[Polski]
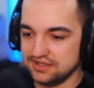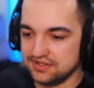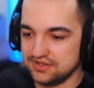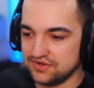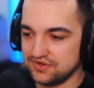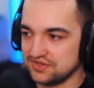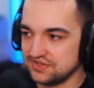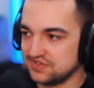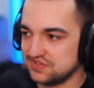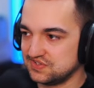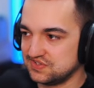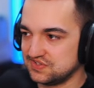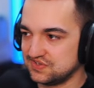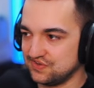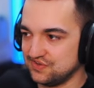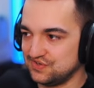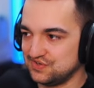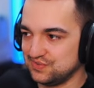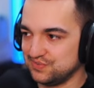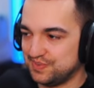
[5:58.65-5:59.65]
to jest
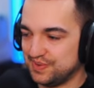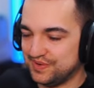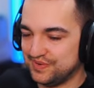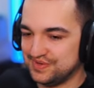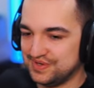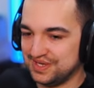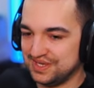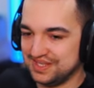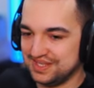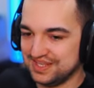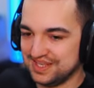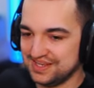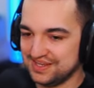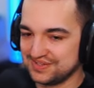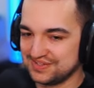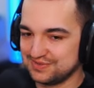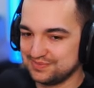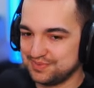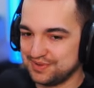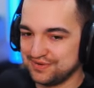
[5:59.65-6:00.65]
coś zupełnie
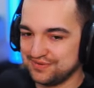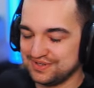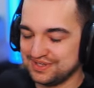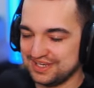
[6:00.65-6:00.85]
innego, zupełnie